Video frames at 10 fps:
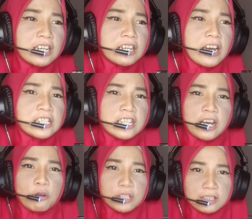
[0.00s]

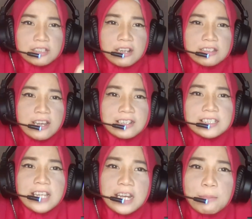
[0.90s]
kayaknya kalau kita jalan-jalan ke
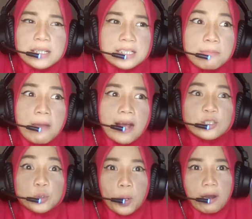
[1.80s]
sana masih
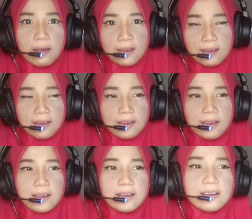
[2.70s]
masuk lah
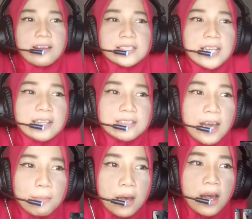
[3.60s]
ya
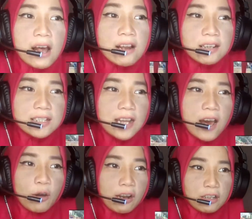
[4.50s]
rasanya sama
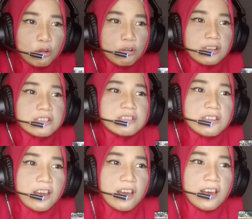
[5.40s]
lidah orang
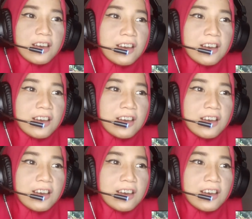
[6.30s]
Indonesia